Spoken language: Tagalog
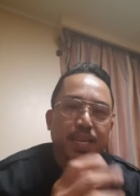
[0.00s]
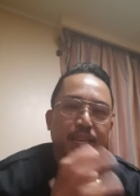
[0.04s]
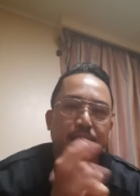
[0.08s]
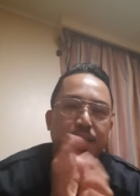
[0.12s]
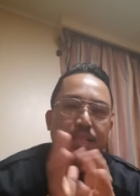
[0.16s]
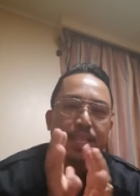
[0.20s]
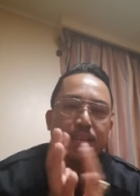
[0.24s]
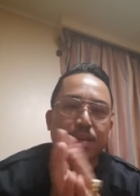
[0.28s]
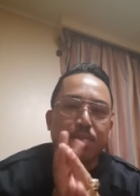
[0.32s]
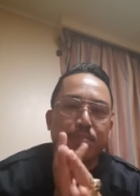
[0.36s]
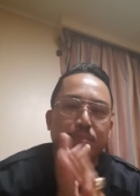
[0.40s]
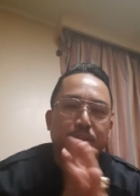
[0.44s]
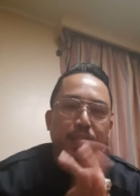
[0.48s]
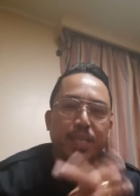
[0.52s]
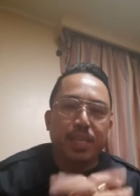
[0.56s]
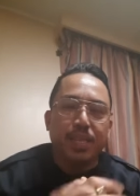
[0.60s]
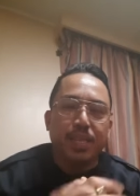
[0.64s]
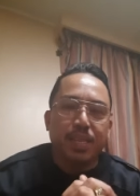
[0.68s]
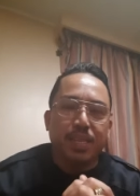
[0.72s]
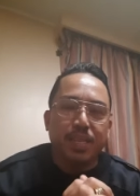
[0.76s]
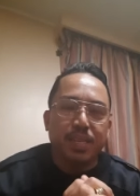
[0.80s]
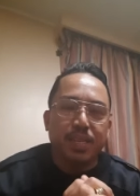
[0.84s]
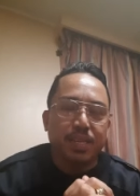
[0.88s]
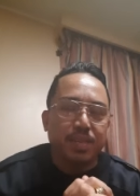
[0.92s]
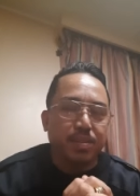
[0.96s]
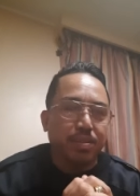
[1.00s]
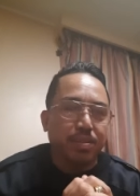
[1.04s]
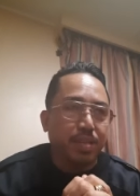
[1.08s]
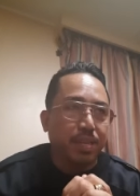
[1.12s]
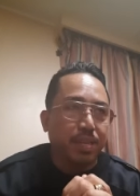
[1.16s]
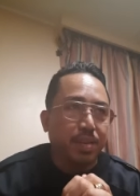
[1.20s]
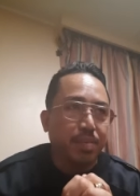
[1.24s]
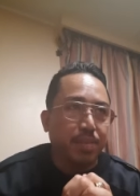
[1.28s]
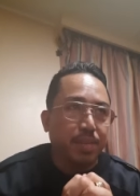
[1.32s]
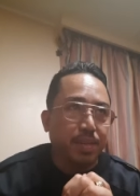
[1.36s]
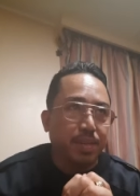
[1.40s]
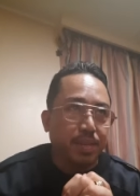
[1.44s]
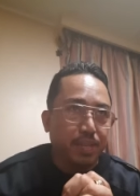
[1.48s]
nagmadali ako ng
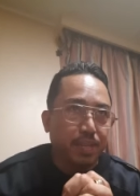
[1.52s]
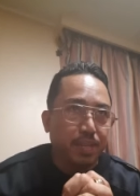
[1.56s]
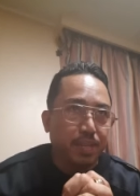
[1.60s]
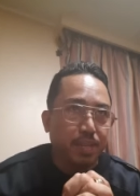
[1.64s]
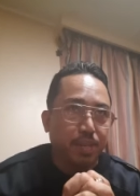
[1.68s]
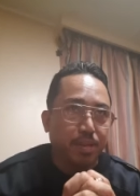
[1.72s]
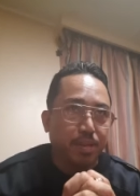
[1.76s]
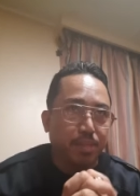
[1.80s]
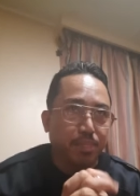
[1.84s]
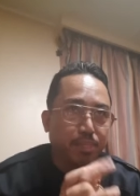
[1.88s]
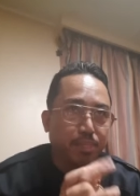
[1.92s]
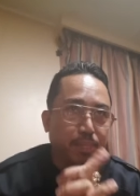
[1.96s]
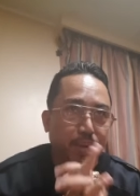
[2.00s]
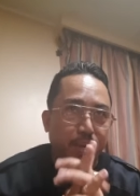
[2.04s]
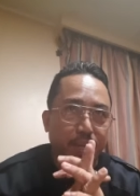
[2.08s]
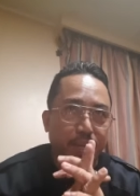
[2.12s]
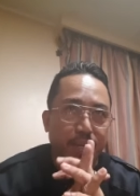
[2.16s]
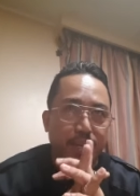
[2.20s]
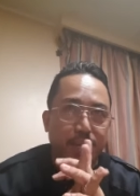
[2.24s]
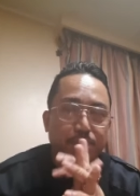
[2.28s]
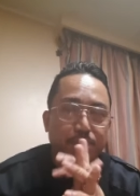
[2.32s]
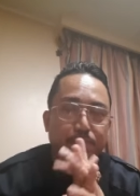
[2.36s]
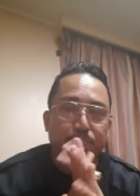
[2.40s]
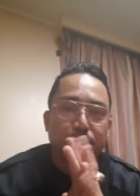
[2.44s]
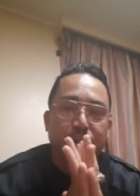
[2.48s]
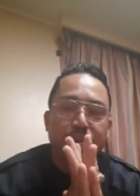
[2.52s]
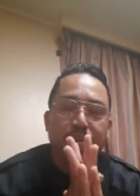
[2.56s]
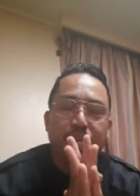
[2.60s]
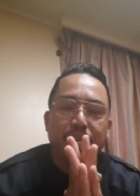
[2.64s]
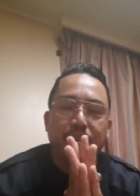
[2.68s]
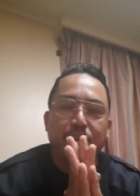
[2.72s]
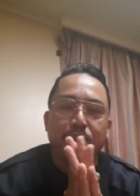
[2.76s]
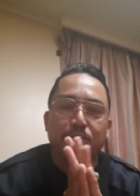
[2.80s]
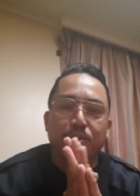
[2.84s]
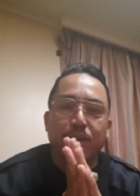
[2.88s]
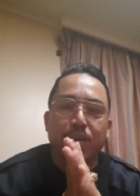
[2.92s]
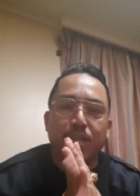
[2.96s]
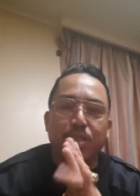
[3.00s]
uh, pag
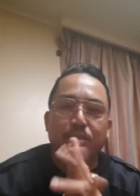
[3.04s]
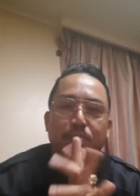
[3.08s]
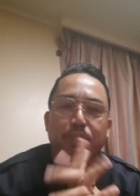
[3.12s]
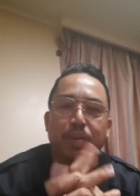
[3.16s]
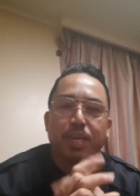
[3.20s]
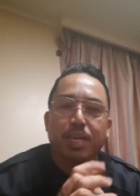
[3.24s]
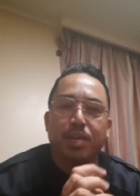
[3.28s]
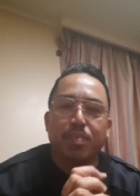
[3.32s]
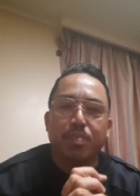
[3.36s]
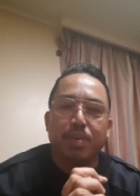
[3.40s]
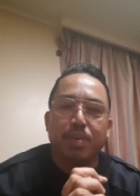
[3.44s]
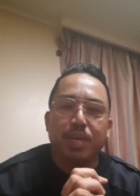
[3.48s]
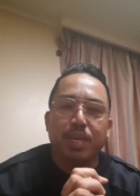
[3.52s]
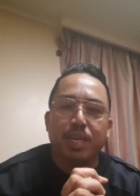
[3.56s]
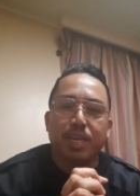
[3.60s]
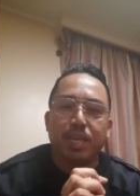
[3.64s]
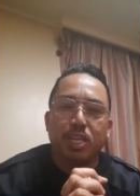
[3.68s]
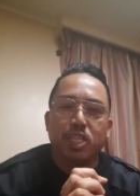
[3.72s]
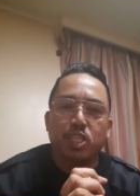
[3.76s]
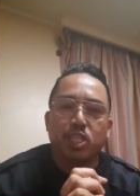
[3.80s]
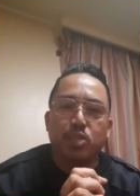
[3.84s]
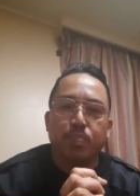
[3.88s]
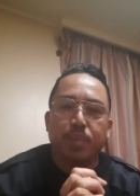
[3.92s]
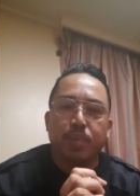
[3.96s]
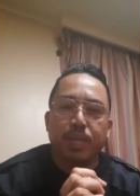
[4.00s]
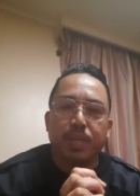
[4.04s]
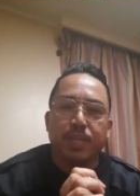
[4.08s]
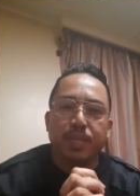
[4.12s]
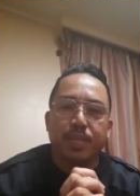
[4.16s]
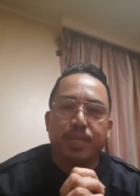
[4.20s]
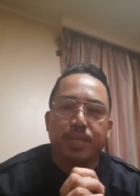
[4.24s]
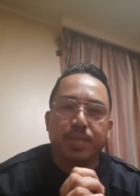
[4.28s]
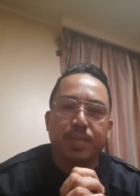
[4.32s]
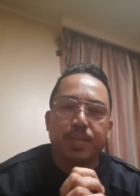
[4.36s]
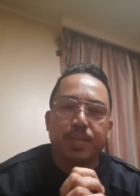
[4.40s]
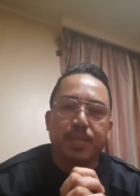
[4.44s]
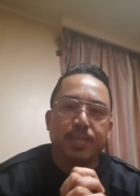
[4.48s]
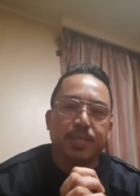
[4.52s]
paggagawa no para magi-explain ka
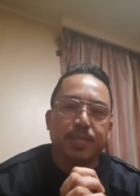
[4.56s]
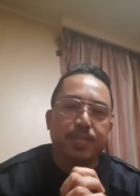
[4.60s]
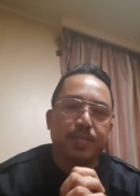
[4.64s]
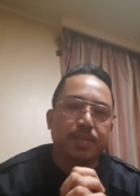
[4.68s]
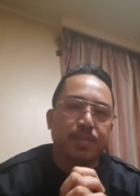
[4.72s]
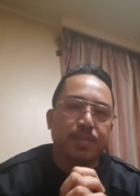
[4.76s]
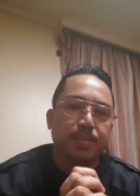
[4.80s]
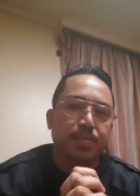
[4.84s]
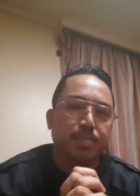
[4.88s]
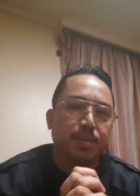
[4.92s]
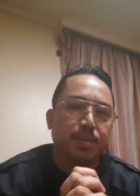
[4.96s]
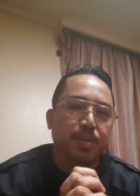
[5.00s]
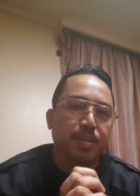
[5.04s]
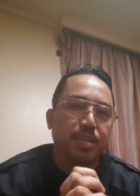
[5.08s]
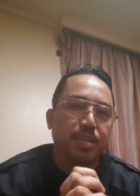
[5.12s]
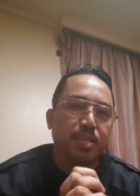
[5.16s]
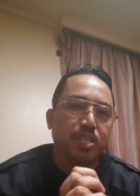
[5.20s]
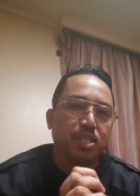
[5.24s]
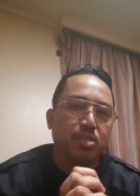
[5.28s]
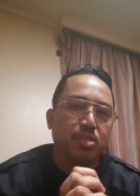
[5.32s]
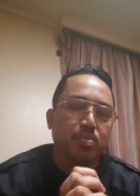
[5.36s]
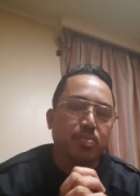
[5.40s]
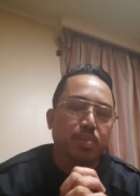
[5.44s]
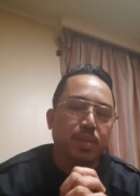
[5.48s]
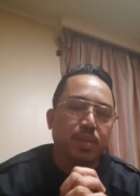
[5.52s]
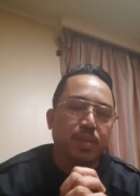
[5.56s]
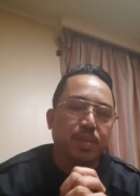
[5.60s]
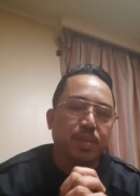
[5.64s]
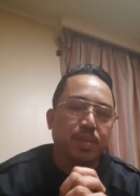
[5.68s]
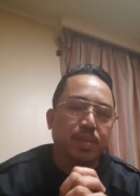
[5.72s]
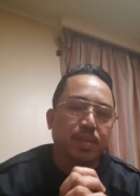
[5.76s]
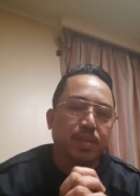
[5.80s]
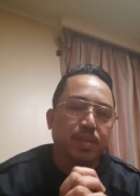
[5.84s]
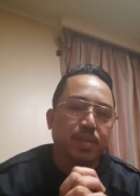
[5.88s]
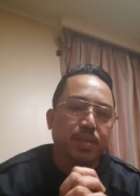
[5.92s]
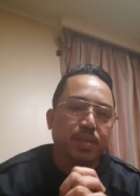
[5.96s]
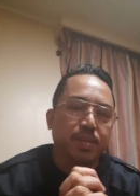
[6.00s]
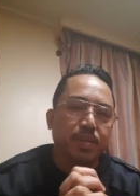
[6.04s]
guys no magi-explain
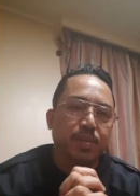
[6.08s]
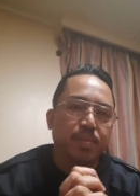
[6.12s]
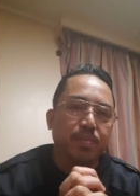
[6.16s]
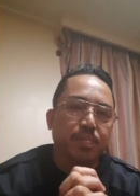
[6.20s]
ka